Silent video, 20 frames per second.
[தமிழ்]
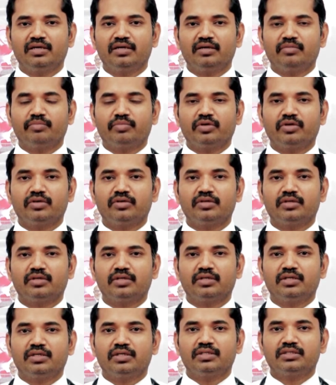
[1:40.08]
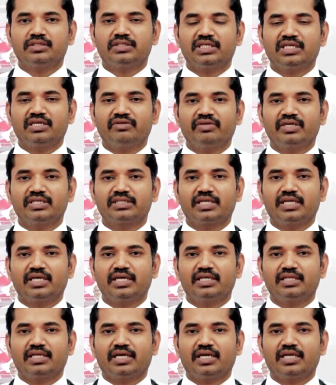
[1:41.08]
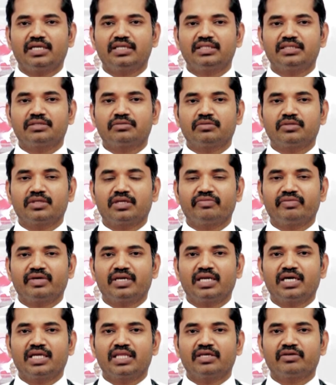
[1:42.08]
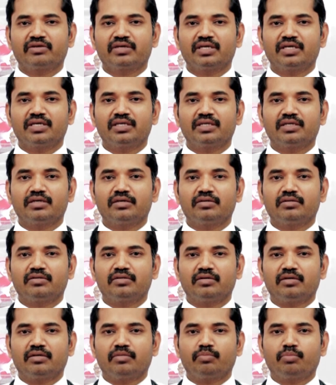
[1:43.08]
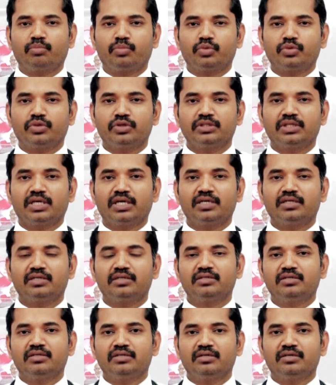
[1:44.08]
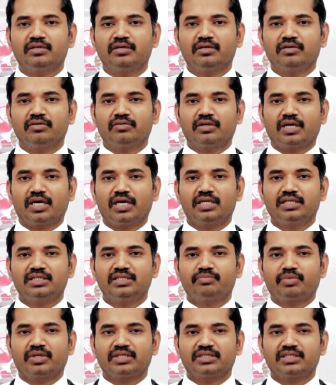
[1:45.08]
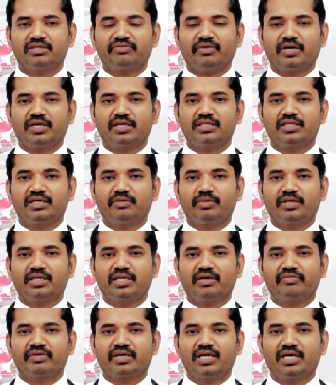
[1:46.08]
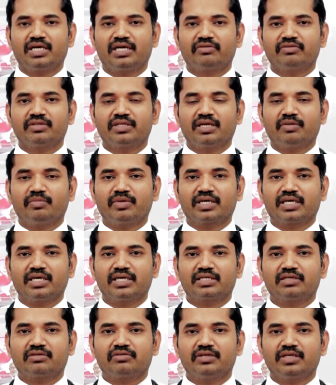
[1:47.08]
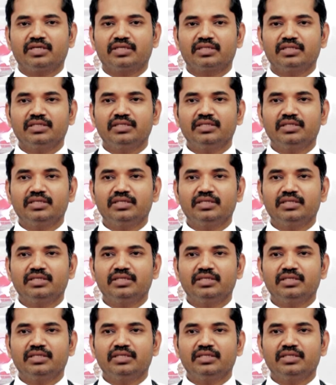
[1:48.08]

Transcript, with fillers: இப்போது சின்ன வயசுலேயே இந்த அலர்ஜி தொந்தரவு இல்லாதவங்க புதுதாக ஒரு அலர்ஜி பிரச்சனை வருது அப்படின்னா அவங்கள்ட்ட வந்து நம்ம கேட்கக்கூடியது